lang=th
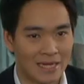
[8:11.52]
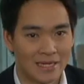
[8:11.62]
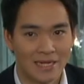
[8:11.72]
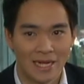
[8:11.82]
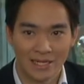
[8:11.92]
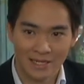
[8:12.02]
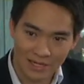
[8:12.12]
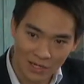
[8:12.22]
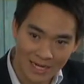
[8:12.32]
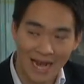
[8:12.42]
ใน
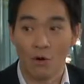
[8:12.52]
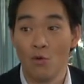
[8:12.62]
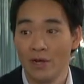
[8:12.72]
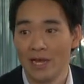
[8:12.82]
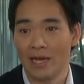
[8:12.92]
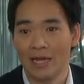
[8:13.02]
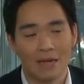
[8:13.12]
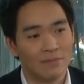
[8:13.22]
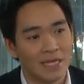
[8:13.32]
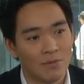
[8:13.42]
ตลาดหุ้นเนี่ยนะครั
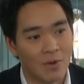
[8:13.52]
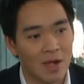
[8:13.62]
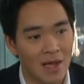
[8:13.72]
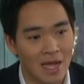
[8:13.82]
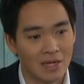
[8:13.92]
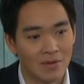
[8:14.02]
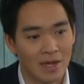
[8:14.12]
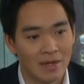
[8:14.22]
บสิ่งผมเข้ามา คือว่า